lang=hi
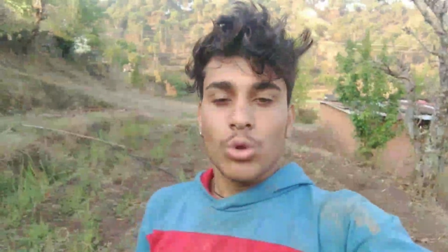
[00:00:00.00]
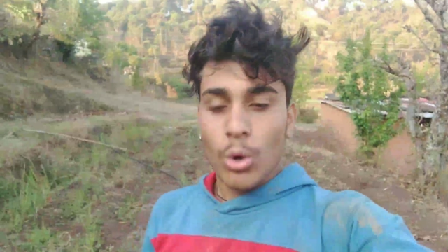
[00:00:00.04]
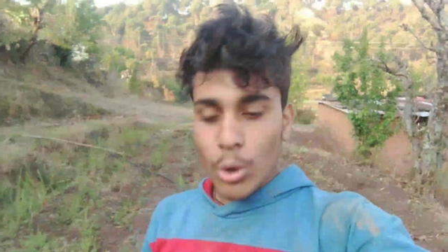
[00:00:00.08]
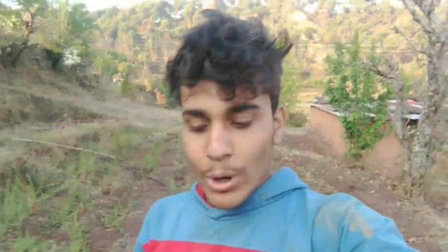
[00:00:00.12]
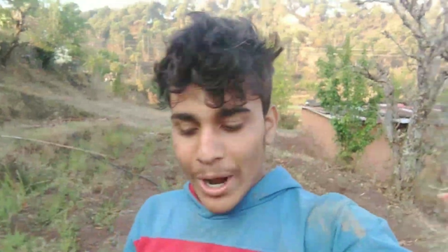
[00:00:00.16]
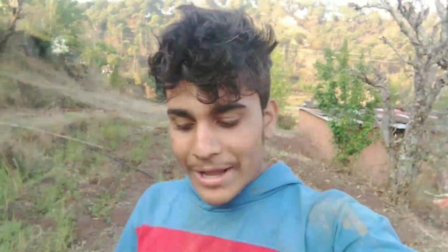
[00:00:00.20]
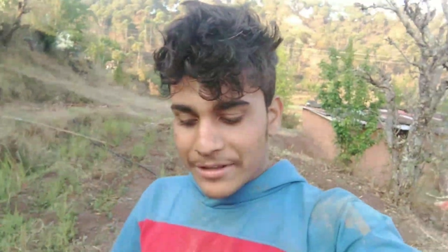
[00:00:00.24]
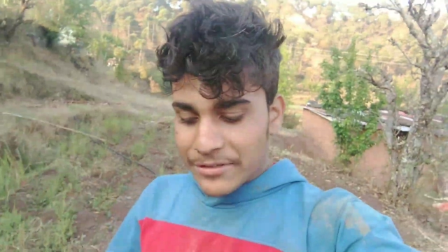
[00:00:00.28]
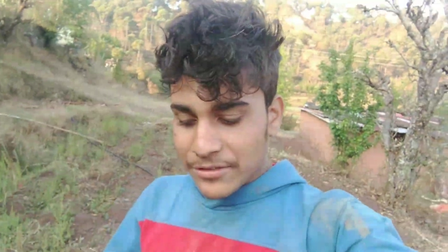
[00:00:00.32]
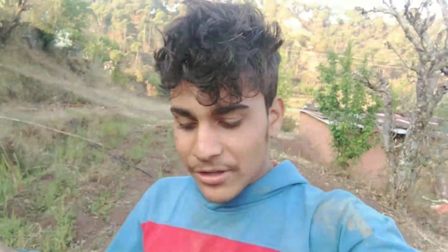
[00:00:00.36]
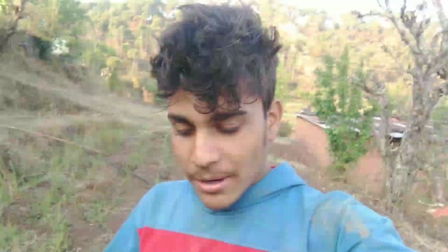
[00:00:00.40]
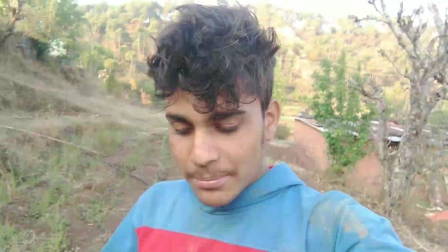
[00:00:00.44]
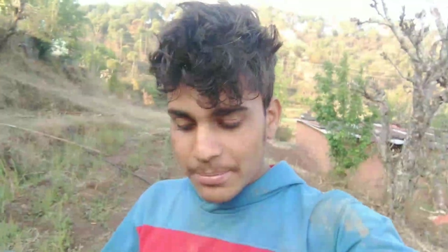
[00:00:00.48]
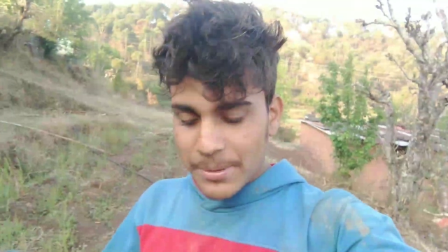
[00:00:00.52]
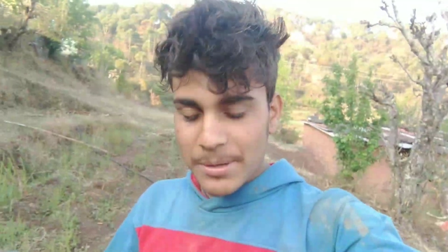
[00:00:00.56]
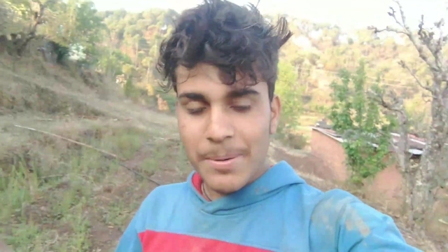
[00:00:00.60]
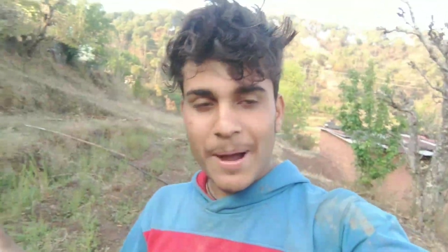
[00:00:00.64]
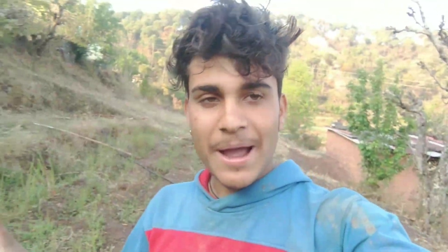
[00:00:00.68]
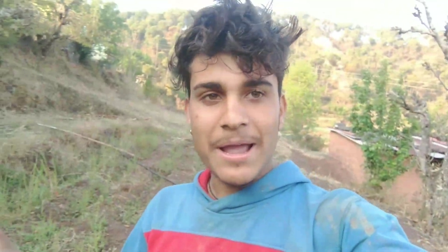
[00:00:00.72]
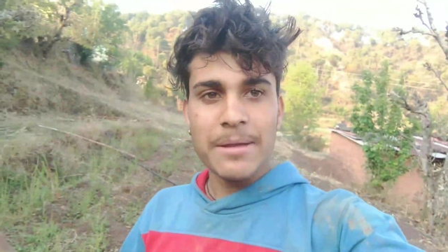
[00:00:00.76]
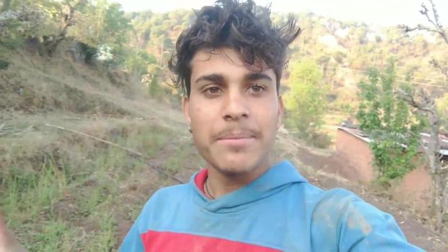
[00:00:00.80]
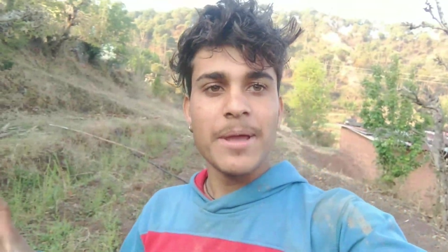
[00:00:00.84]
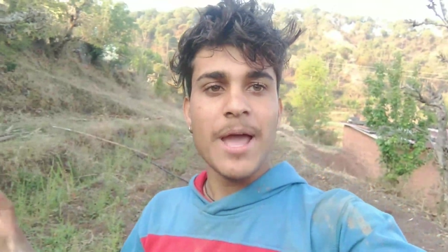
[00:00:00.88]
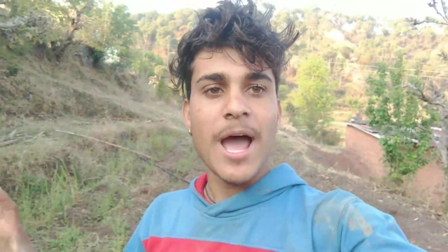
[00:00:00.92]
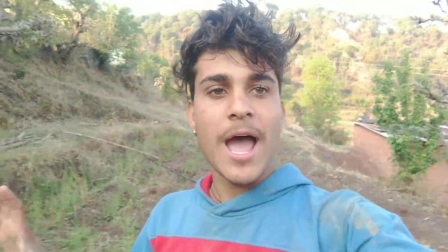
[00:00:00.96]
तो गाइज अभी
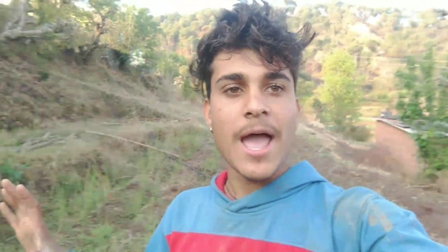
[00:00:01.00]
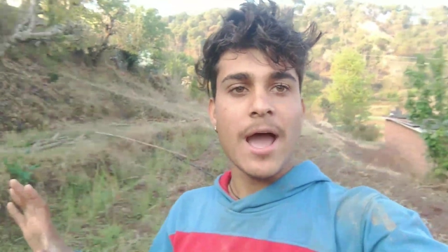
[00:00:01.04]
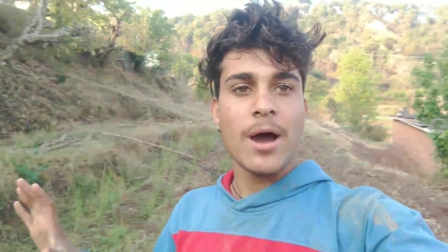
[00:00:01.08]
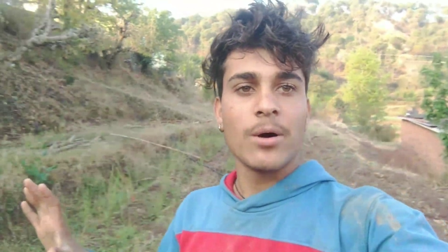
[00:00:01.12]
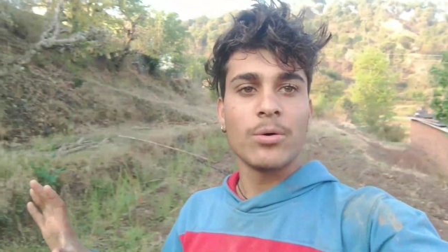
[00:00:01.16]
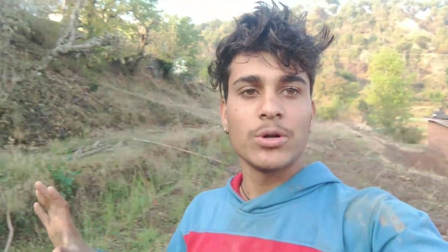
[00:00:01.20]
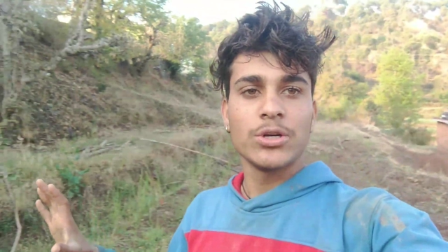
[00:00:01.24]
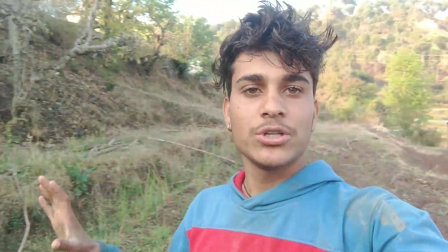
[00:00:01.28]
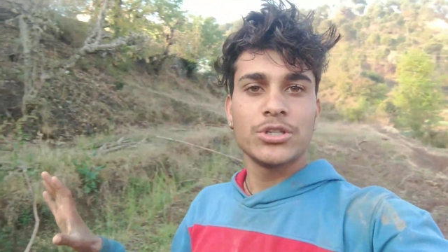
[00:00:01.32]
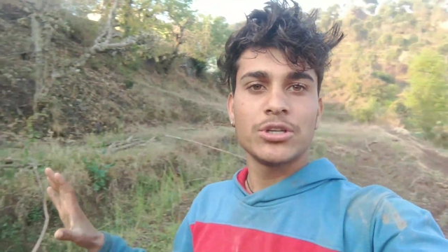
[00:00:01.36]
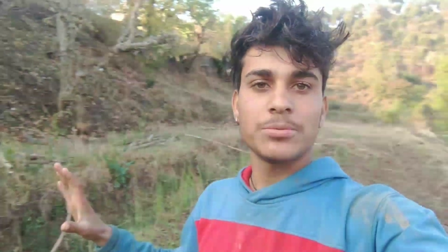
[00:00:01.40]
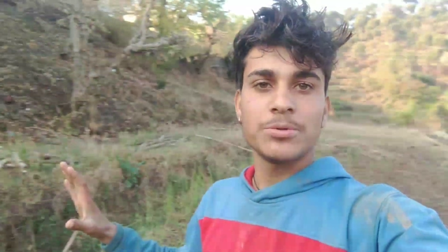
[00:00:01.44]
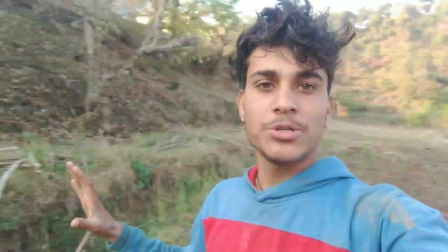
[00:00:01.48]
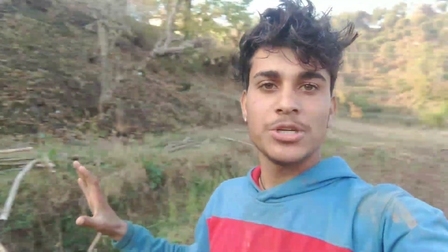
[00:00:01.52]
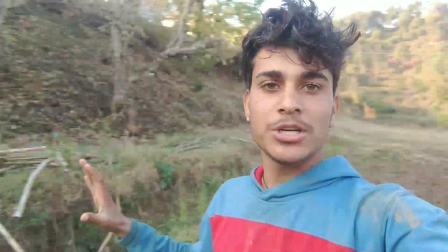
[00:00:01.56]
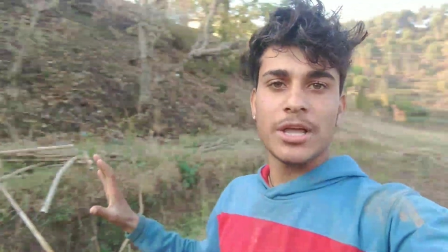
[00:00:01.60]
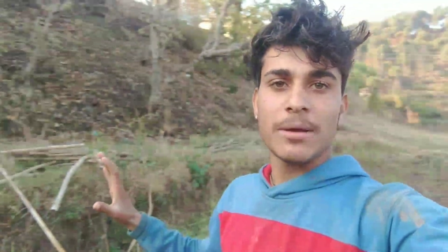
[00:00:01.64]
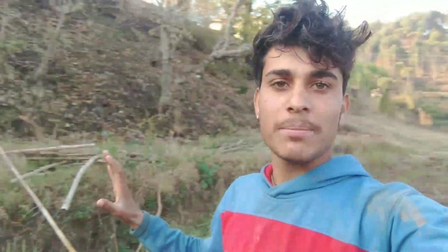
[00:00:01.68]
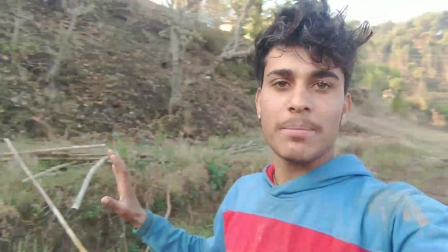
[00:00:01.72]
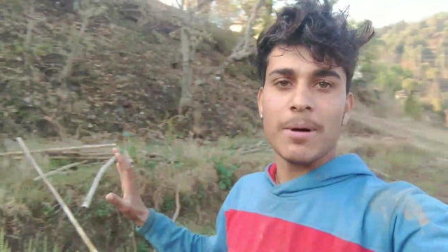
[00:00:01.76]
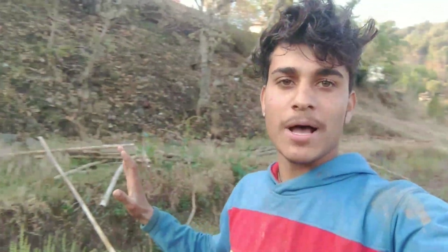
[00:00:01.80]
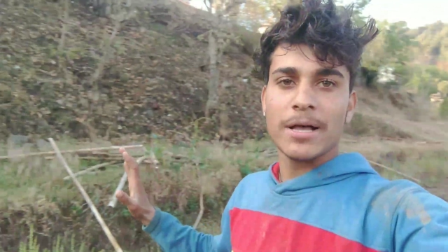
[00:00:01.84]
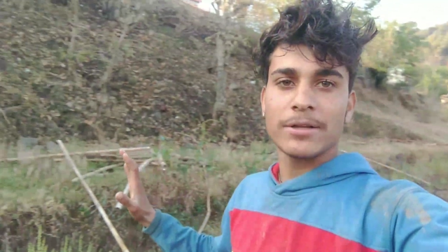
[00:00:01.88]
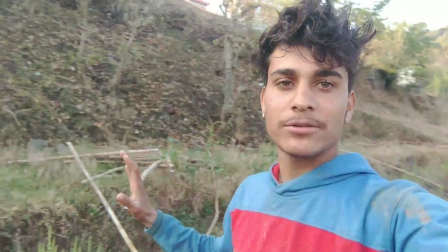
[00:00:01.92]
भाई मैं आया हूँ ऋषभ जी के